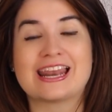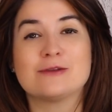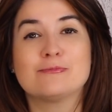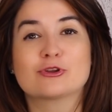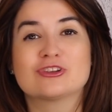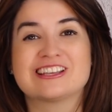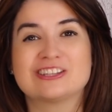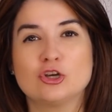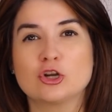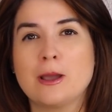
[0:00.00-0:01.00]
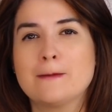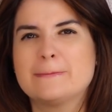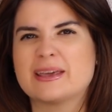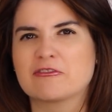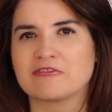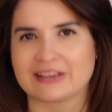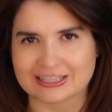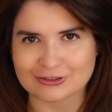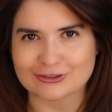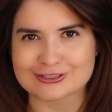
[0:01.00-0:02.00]
el proyector
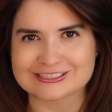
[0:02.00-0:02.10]
perfecto.